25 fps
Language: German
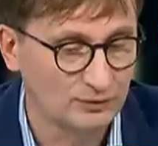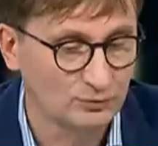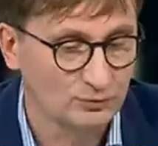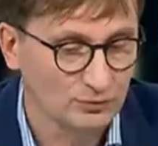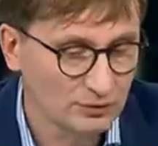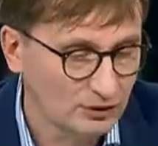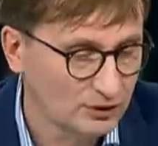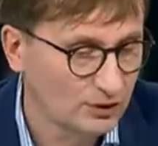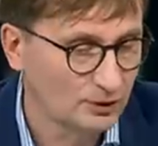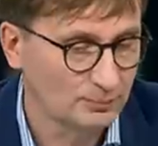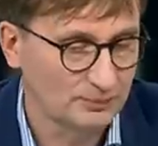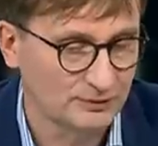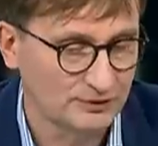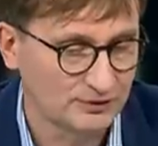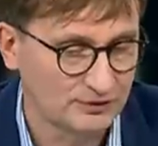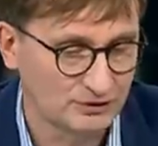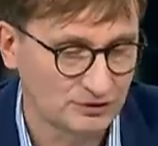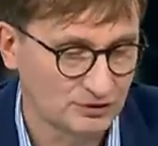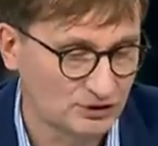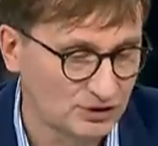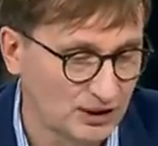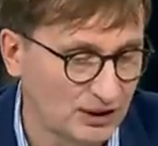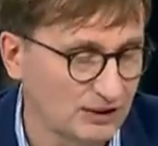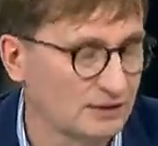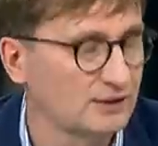
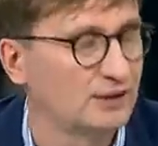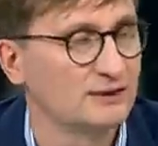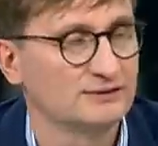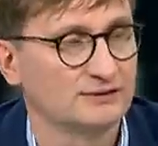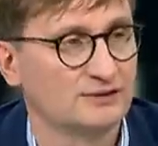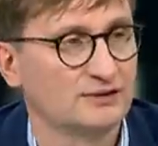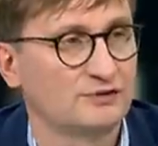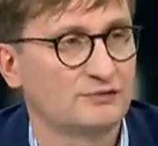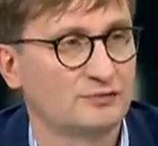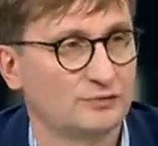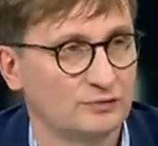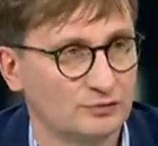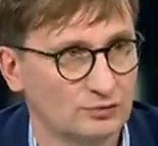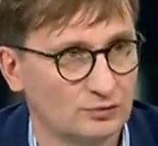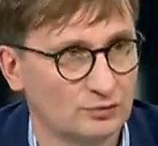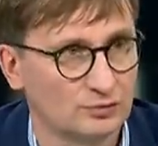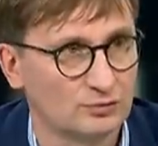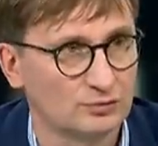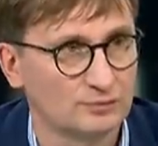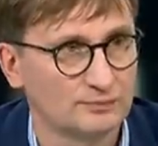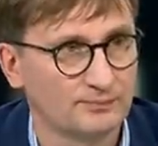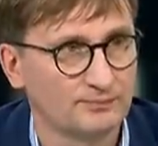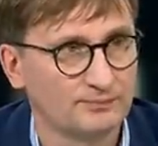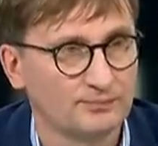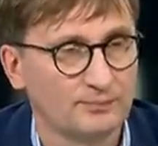unglaublich starken Einsatz von
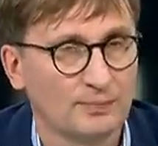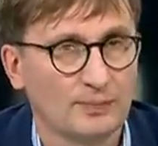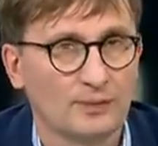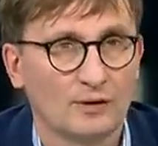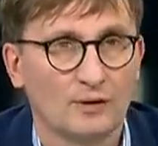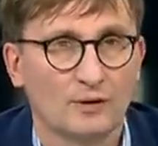Drohnen.